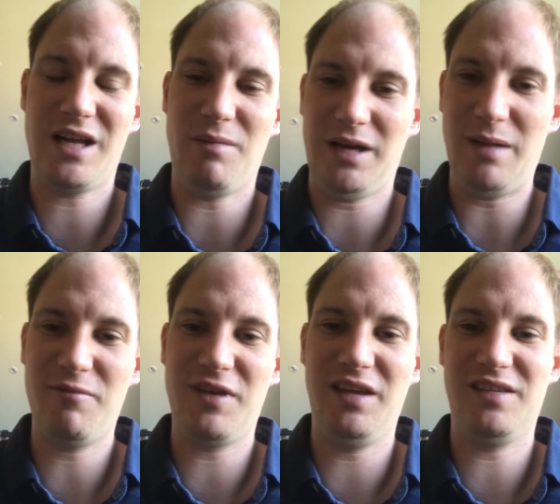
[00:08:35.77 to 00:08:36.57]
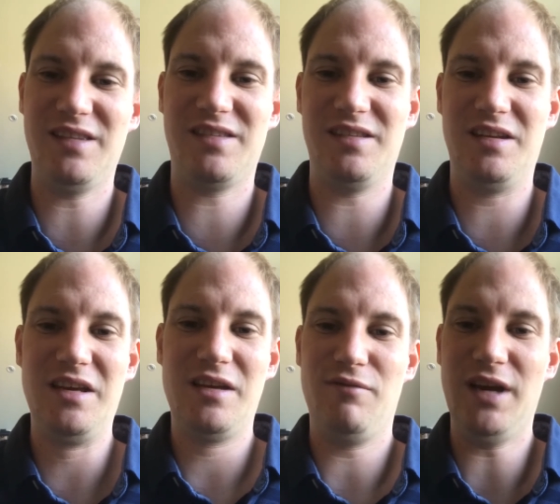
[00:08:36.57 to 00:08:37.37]
kann man Kampf gegensetzen,
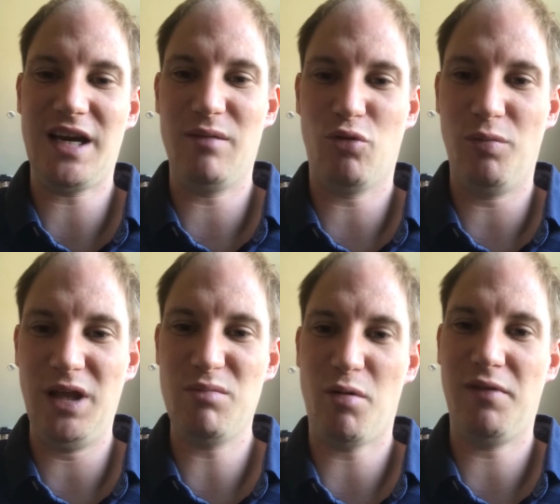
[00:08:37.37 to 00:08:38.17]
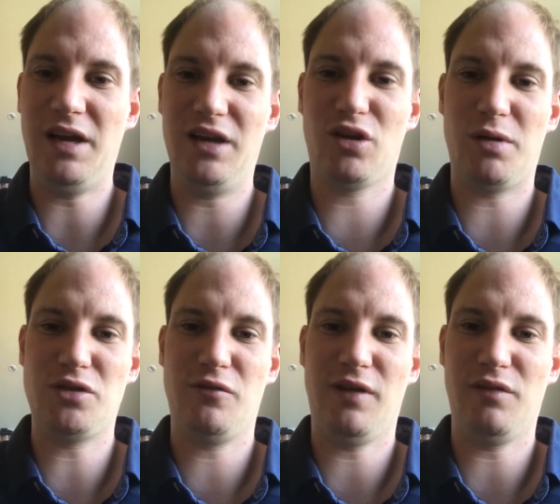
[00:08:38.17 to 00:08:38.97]
wäre kein Problem, auch wenn andere
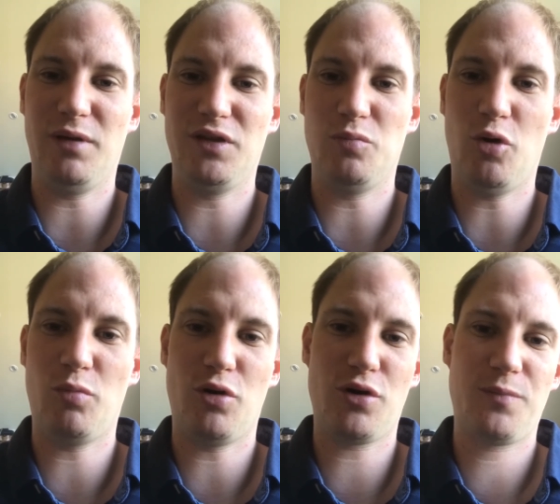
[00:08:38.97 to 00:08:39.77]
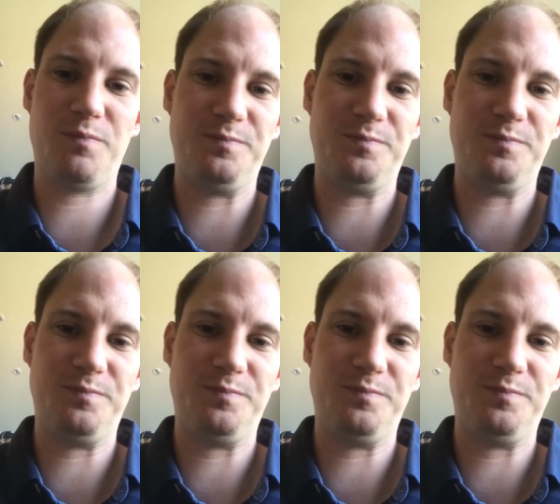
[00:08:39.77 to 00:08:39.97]
beispielsweise bei Smogmog